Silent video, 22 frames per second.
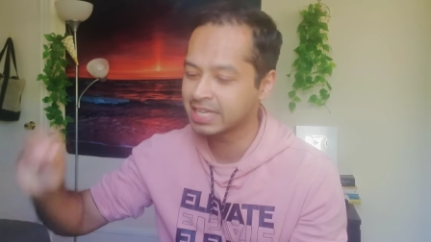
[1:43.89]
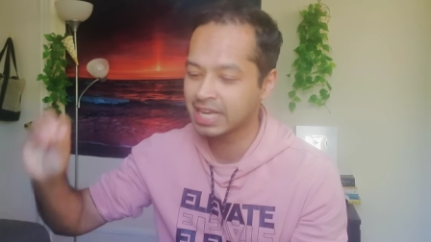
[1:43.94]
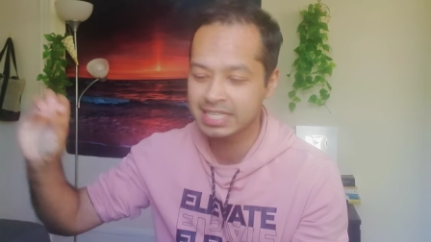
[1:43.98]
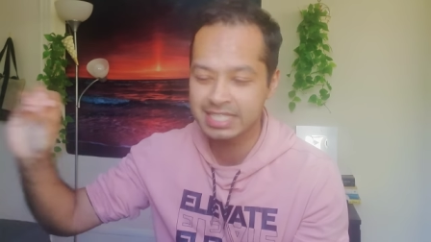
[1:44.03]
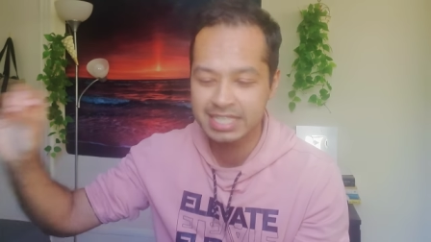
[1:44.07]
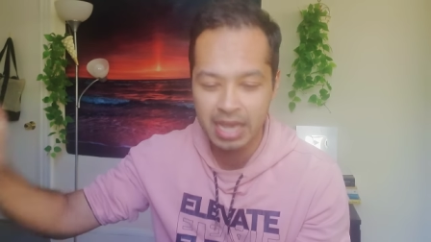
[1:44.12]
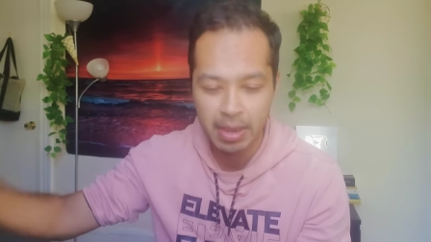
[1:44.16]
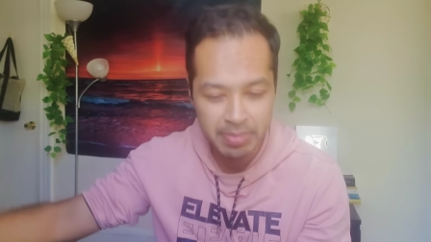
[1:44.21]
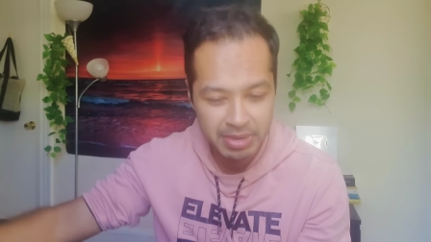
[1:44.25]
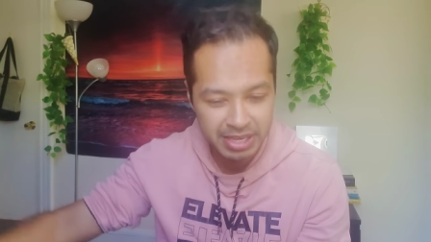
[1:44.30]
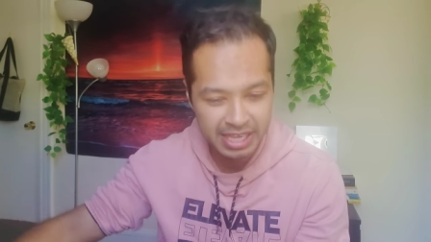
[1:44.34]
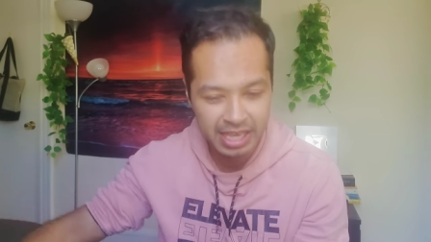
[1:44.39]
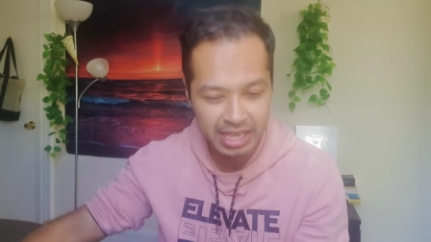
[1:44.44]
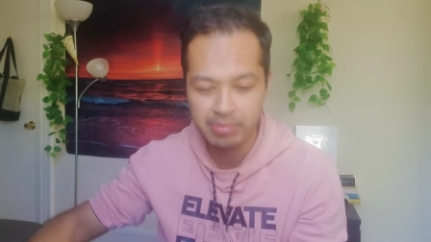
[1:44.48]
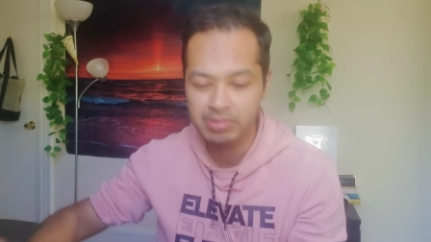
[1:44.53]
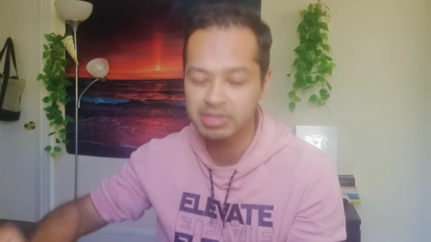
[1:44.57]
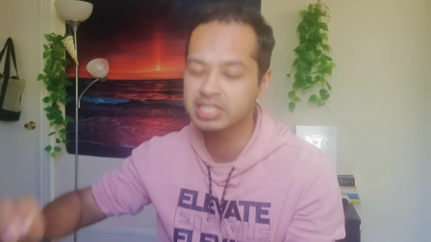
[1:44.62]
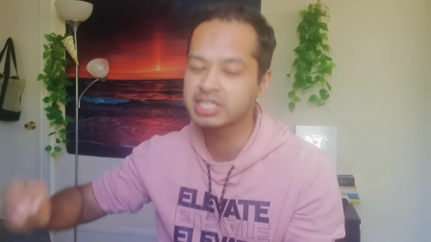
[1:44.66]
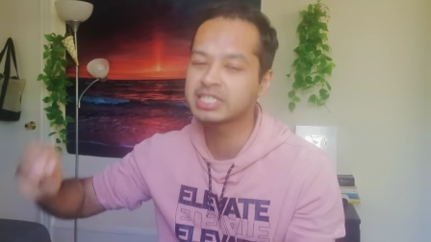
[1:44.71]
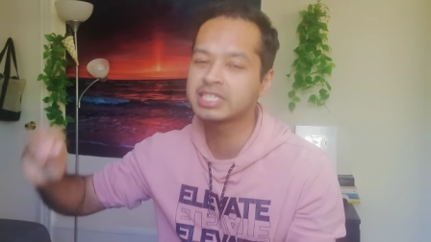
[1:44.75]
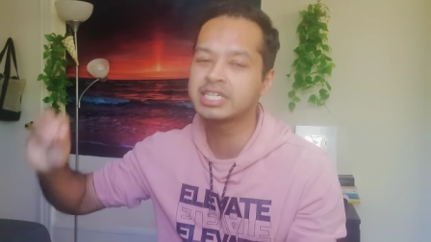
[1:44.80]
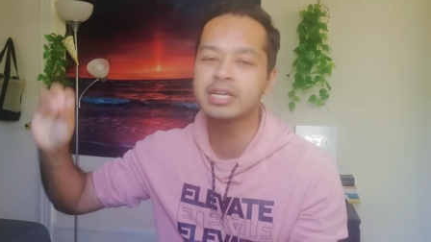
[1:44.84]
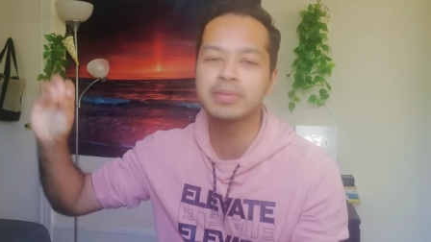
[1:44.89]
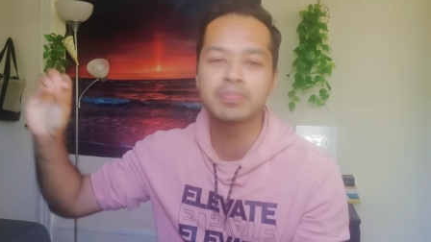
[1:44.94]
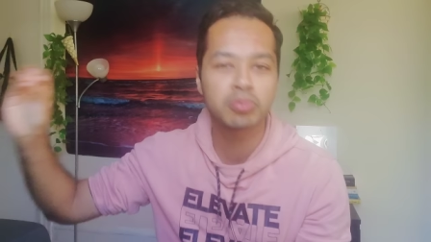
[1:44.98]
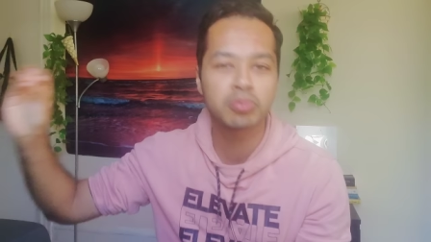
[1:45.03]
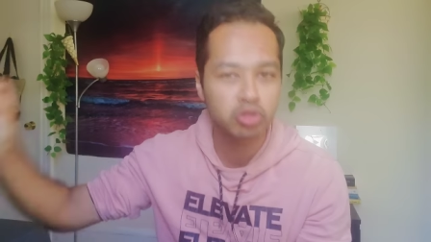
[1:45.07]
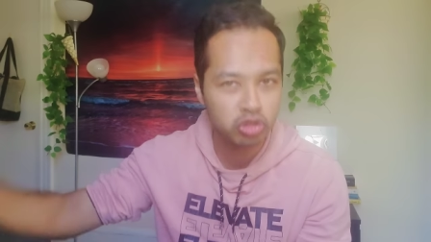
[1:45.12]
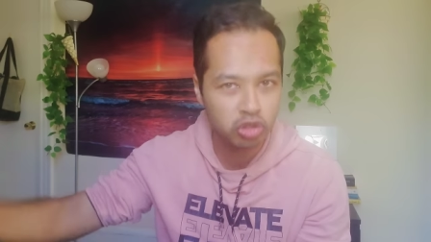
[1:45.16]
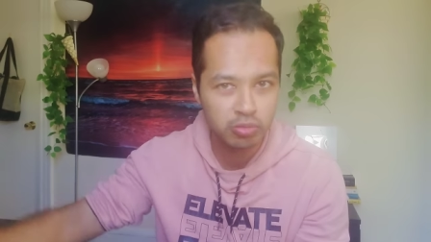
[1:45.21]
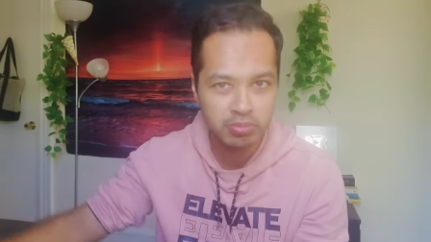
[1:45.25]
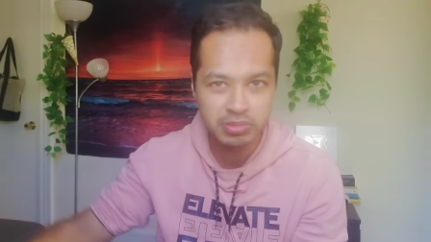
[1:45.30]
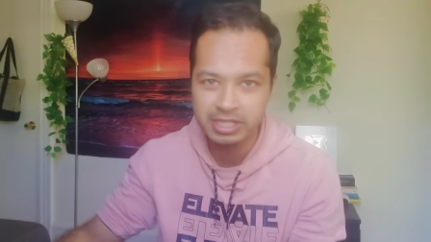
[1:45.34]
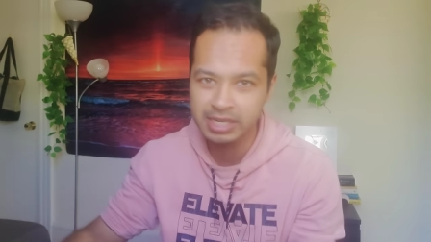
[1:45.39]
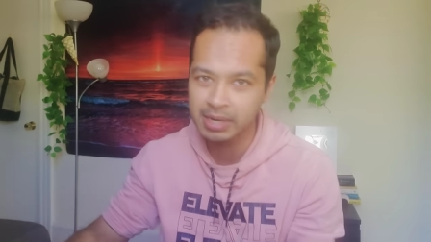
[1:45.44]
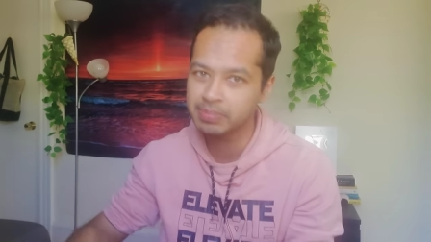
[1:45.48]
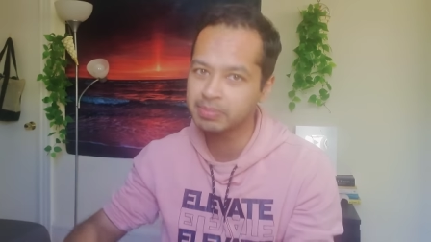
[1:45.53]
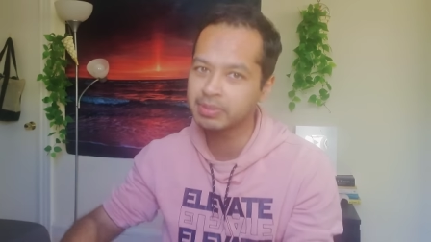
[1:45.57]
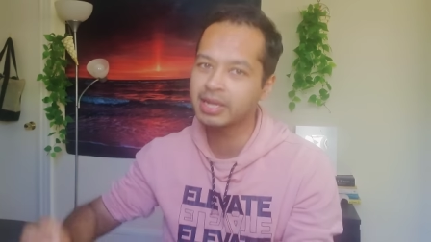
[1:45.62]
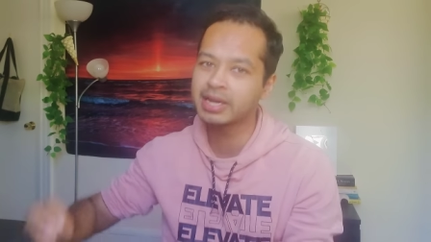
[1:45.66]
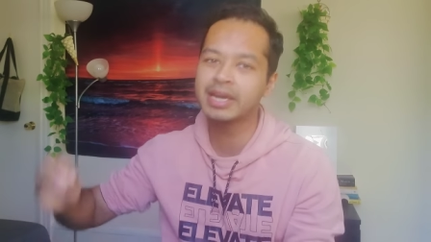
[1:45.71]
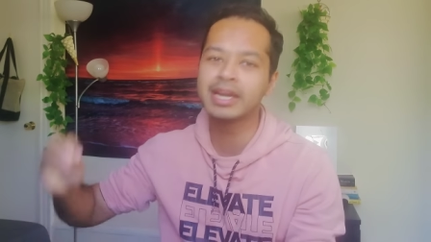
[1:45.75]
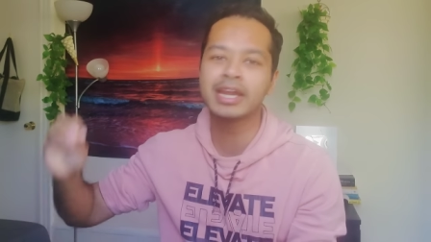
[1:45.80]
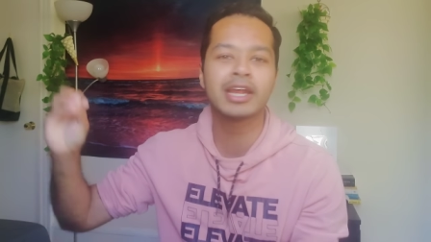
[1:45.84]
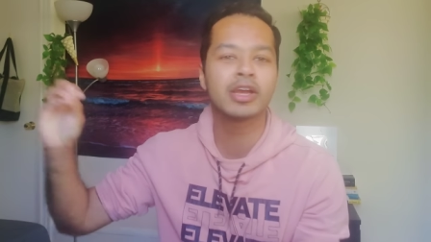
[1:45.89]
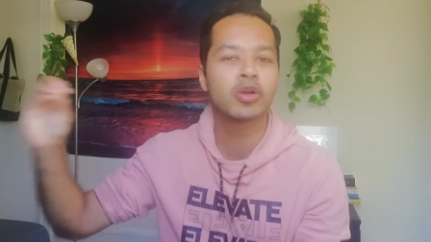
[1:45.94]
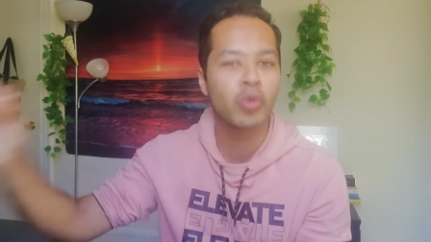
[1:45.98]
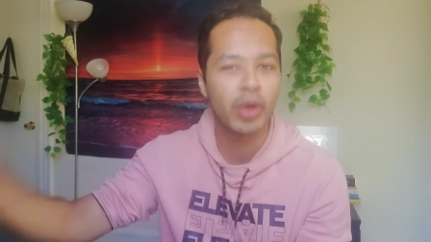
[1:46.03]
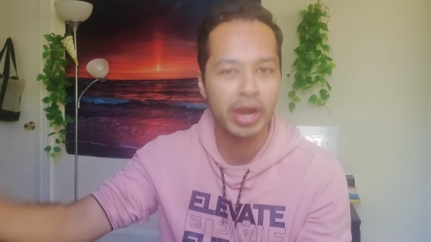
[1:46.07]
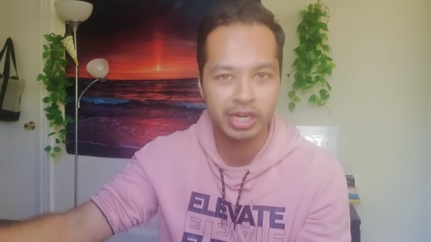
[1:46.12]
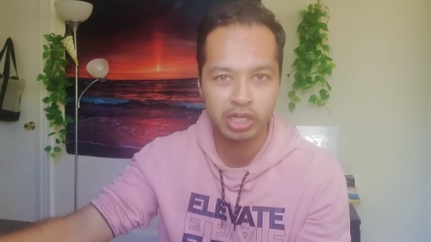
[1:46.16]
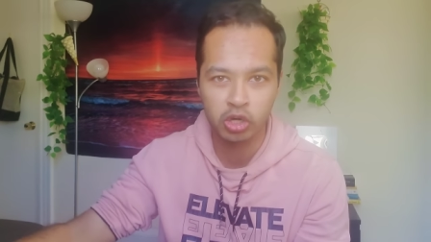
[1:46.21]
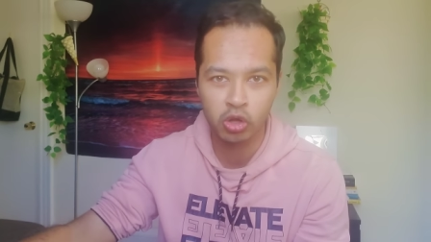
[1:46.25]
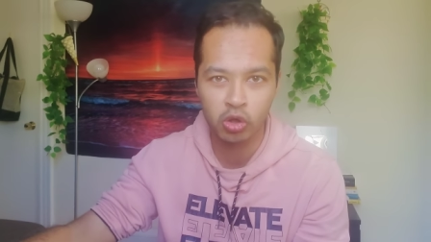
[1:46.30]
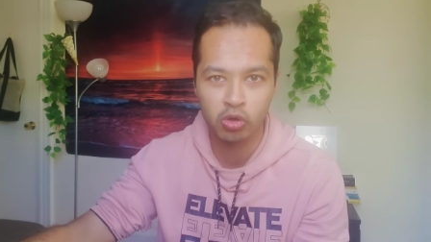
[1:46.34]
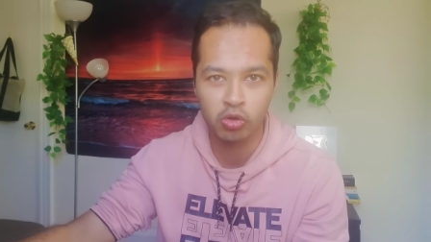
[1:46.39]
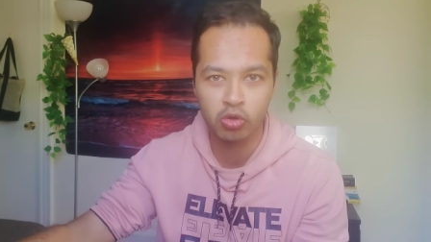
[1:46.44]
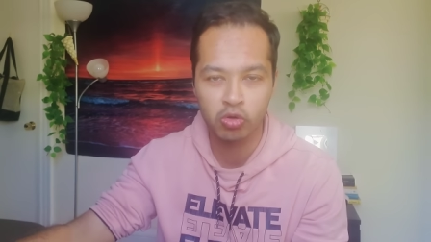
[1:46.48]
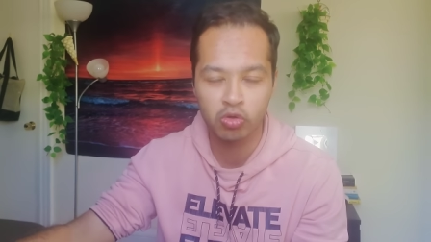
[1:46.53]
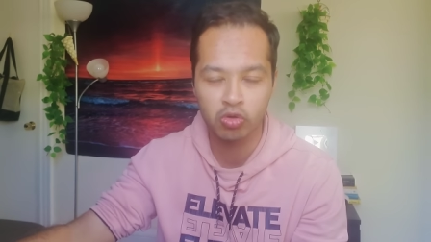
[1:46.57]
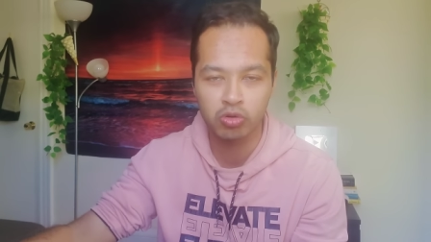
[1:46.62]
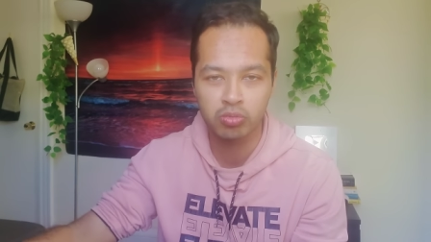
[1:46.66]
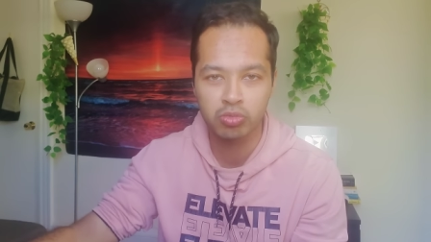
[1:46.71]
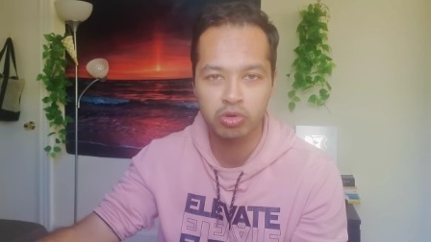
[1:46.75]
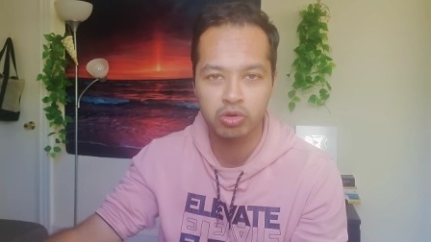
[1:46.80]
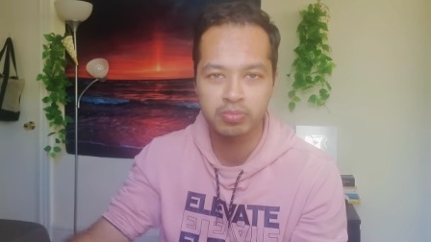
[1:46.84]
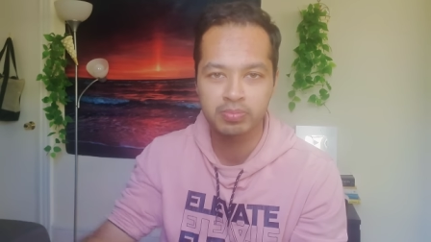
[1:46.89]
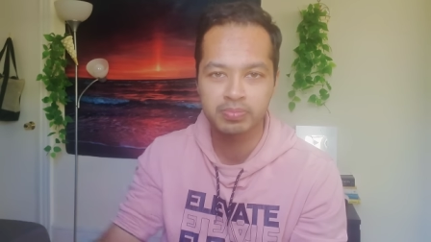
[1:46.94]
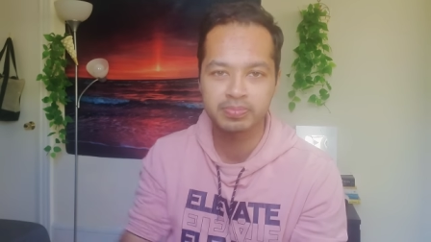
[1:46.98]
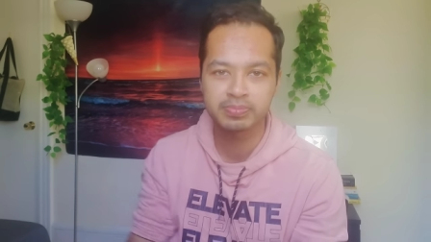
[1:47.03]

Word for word: আচ্ছা আমি কেমিস্ট্রির প্রথম চ্যাপ্টারে এই কয়েকটা অঙ্ক করবো